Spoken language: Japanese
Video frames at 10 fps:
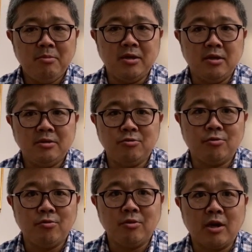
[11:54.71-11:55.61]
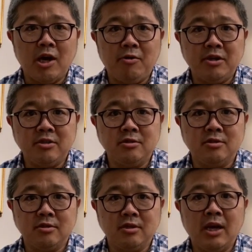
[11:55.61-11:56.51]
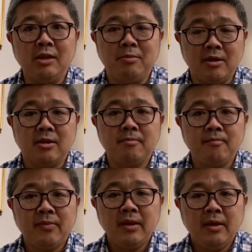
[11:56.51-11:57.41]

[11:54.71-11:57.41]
まあ、状況が変わりつつあります。